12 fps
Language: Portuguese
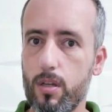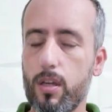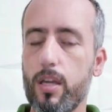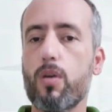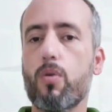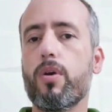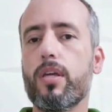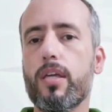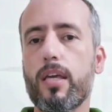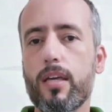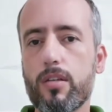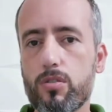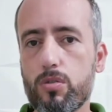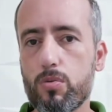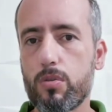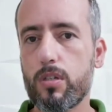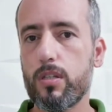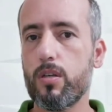reconheço
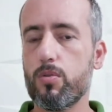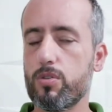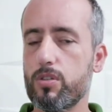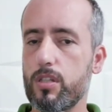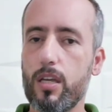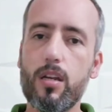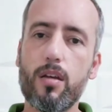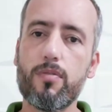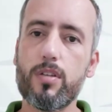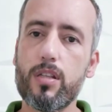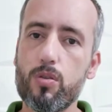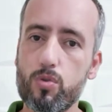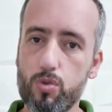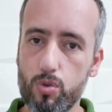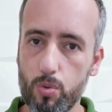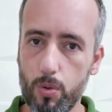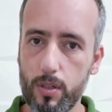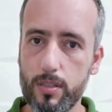o que Deus tem na vida dos
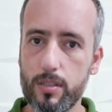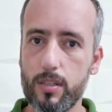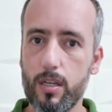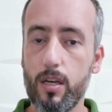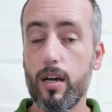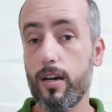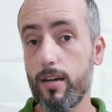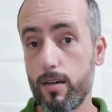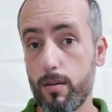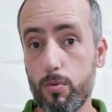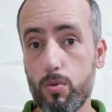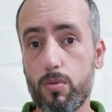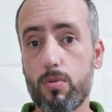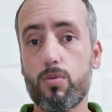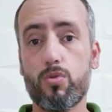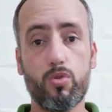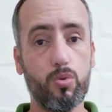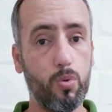dois, amo
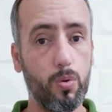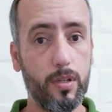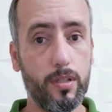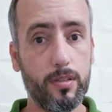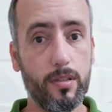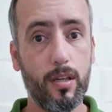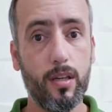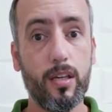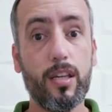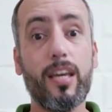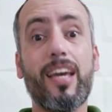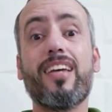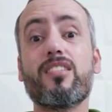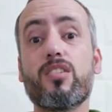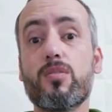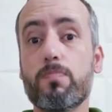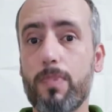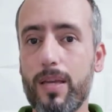os dois e
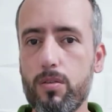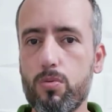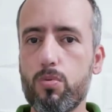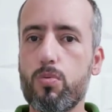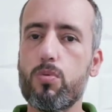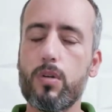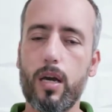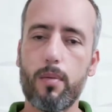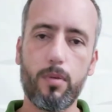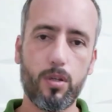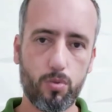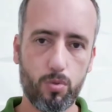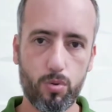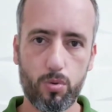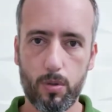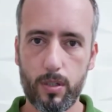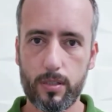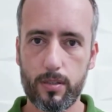respeito o caminho dos
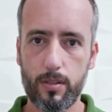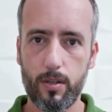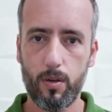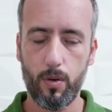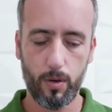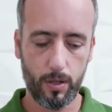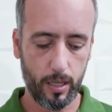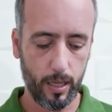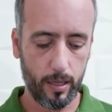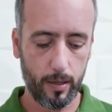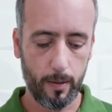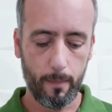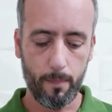dois, ok?